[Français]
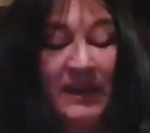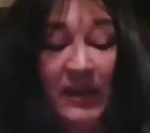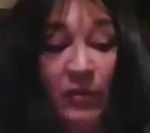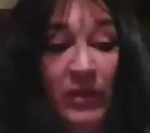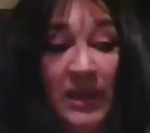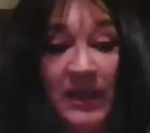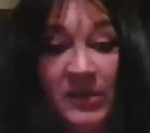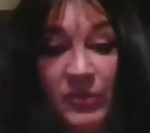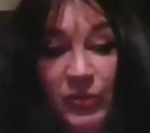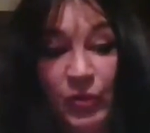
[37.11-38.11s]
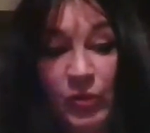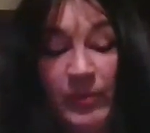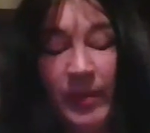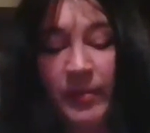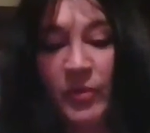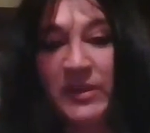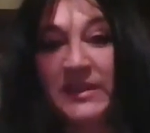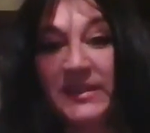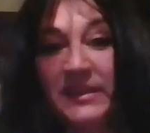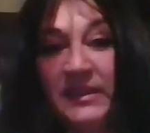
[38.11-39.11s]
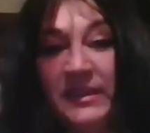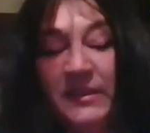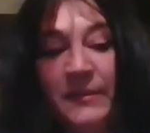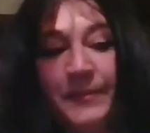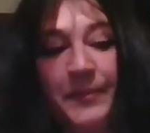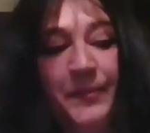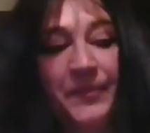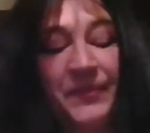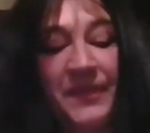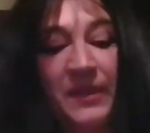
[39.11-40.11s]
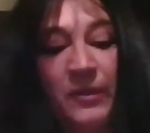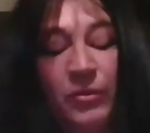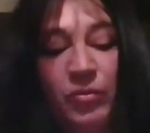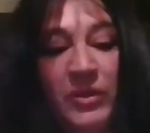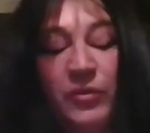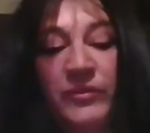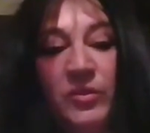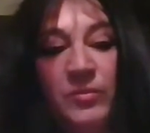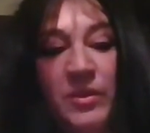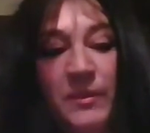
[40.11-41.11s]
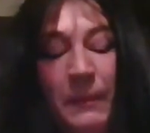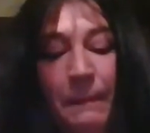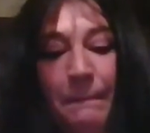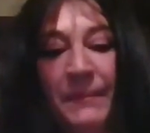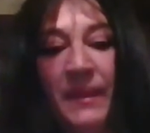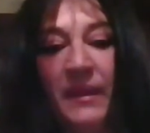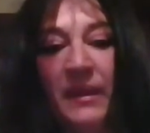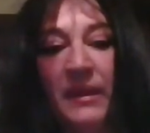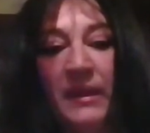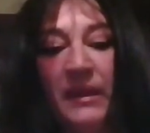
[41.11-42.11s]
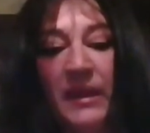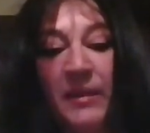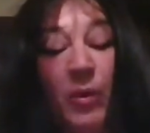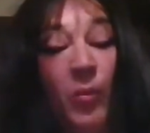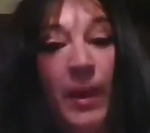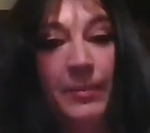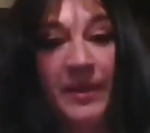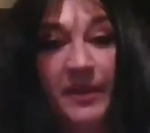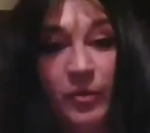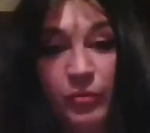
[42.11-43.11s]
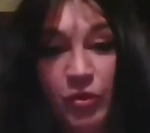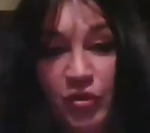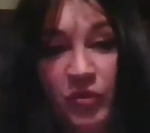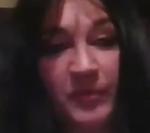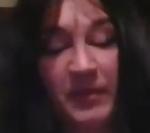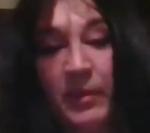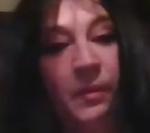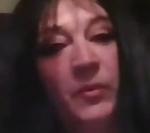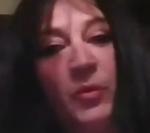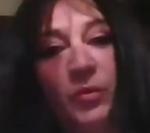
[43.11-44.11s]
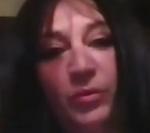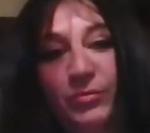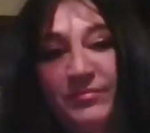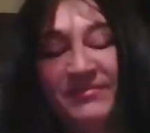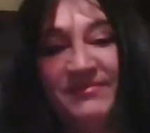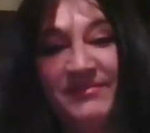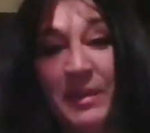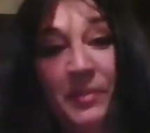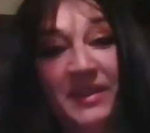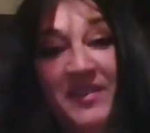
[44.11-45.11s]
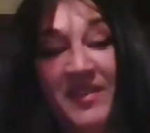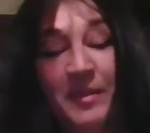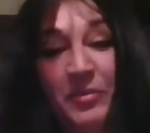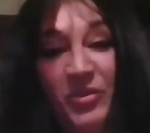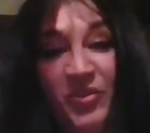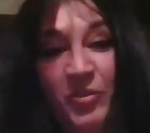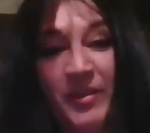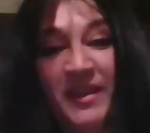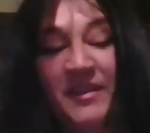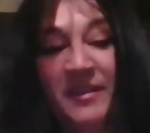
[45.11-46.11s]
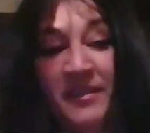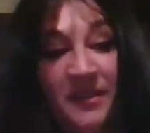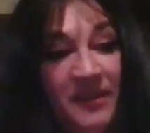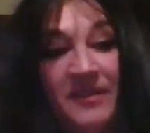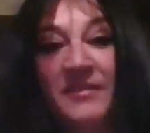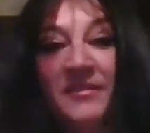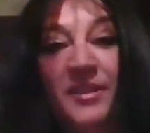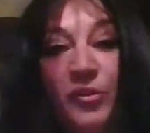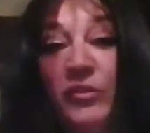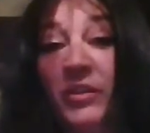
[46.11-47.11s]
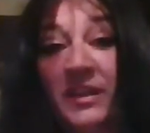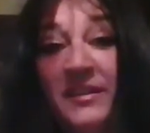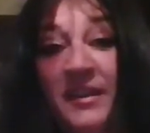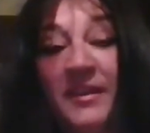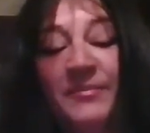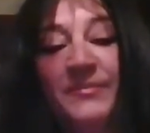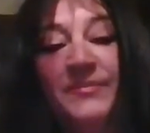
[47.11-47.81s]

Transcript: Alors voilà, quand euh, ma maman est décédée, le 3 novembre, et eh ben, on m'a appelé euh, d'urgence parce que ma maman euh, n'est pas décédée pendant le sommeil, elle était devant la télé.